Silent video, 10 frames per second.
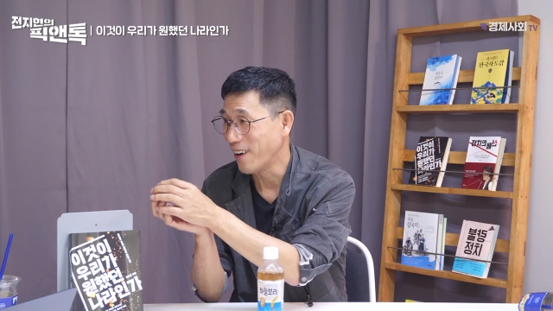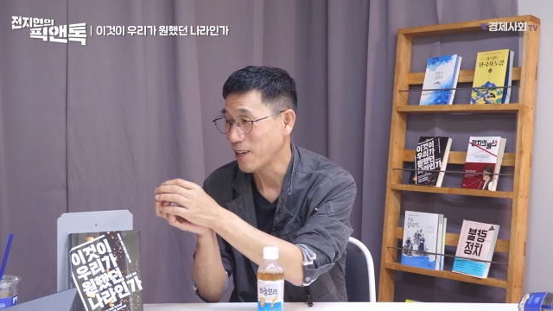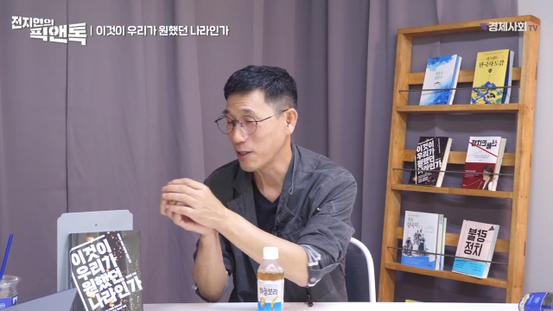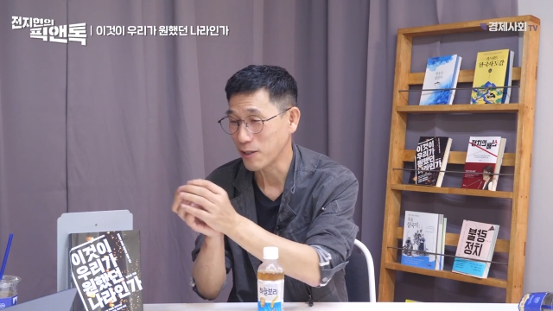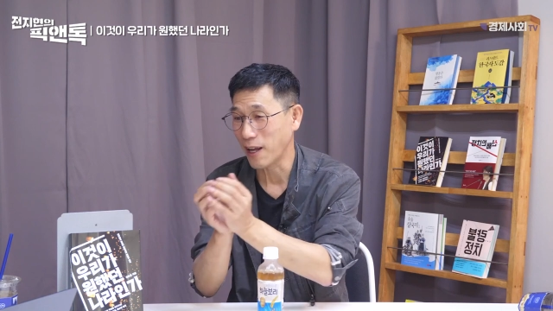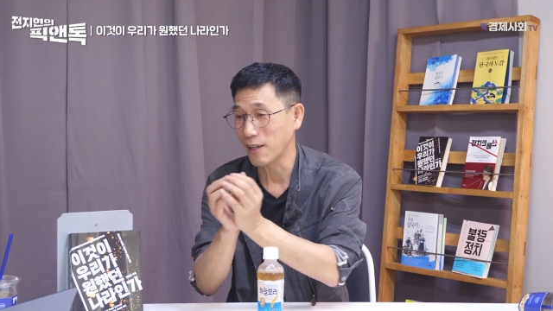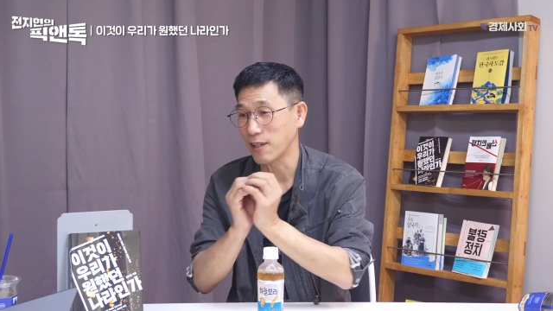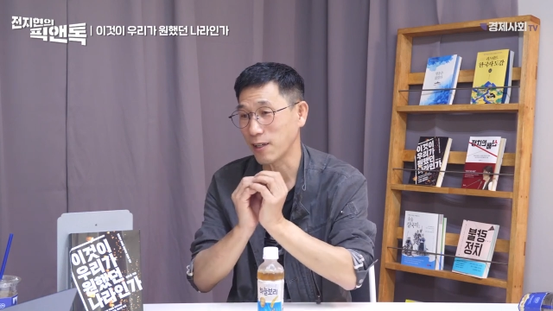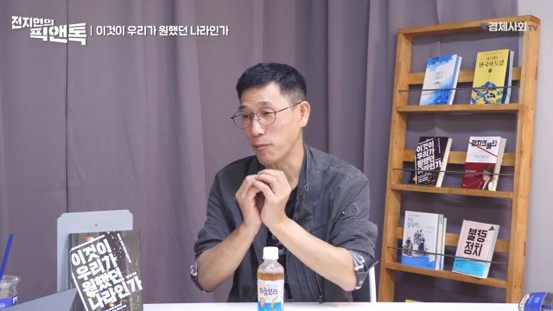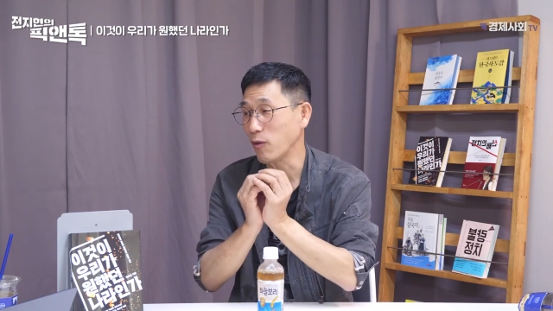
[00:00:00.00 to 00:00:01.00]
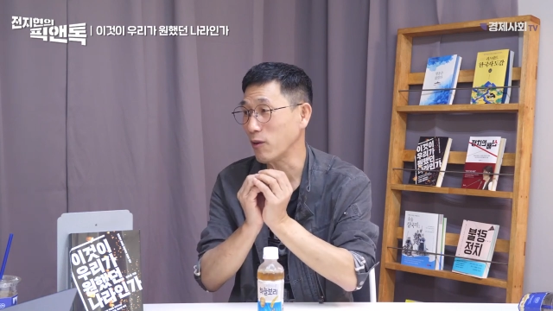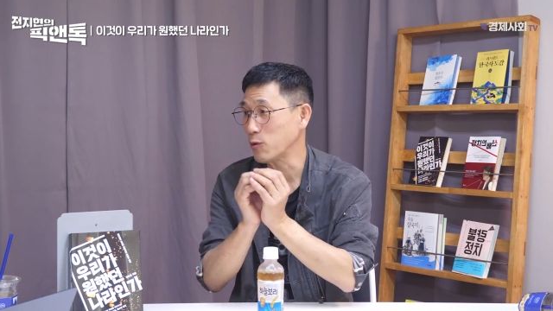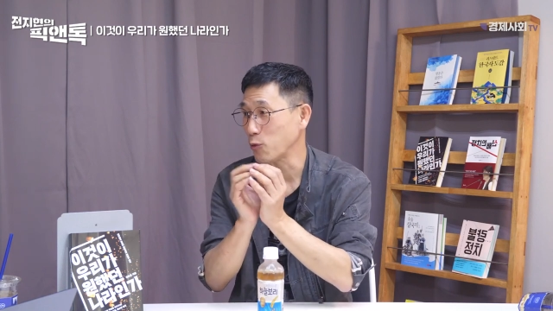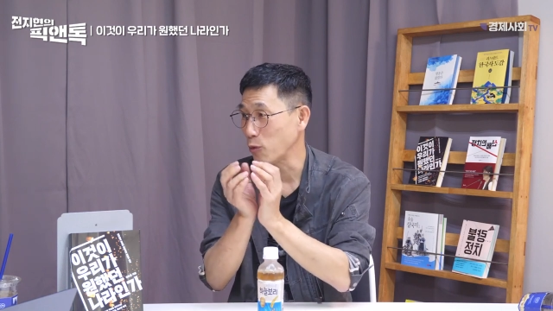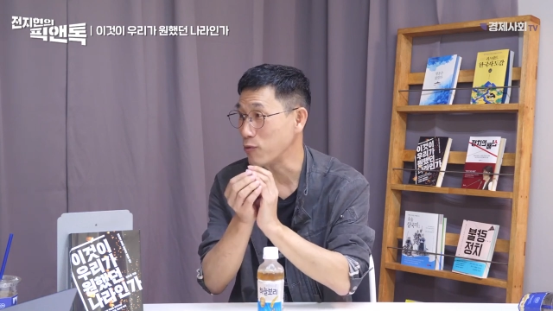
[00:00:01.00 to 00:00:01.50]
그래서 내가 자기 평가에서
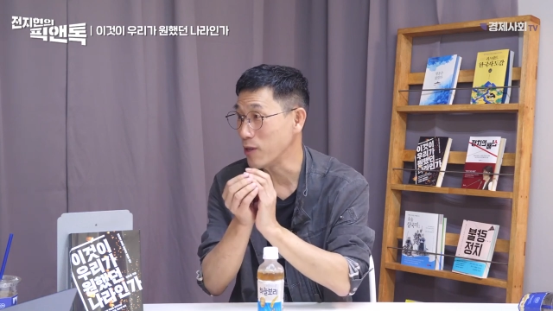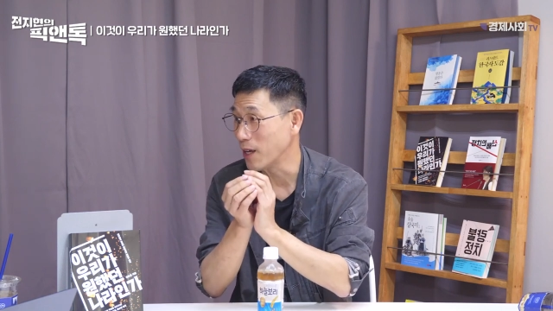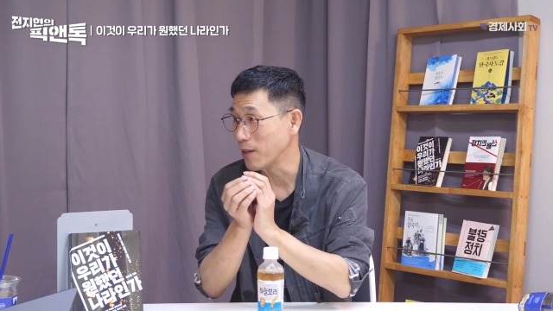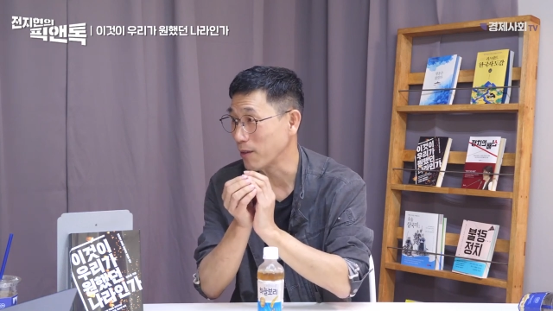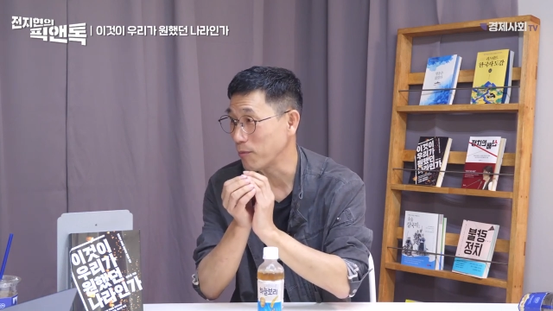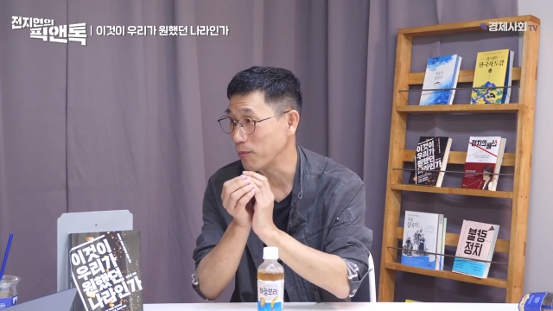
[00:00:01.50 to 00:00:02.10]
조금 불리한